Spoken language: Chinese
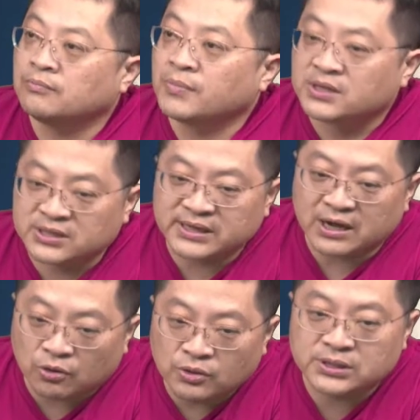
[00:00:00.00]
这家
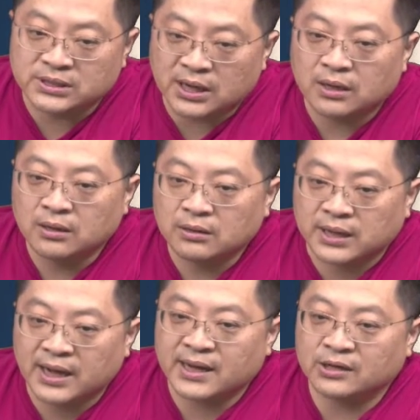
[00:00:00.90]
公司啊，
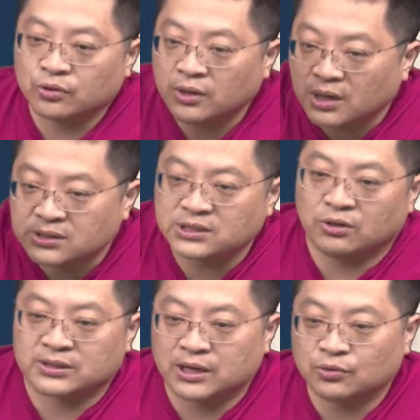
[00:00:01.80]
台康从二字头
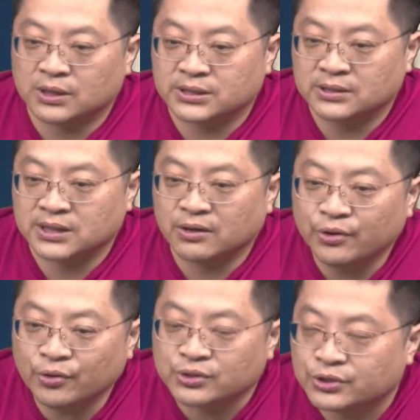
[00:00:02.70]
涨到多少钱？涨到
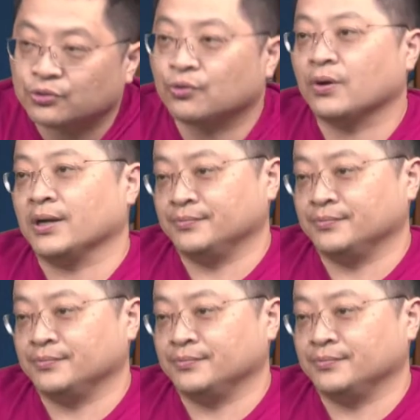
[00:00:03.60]
六十九块。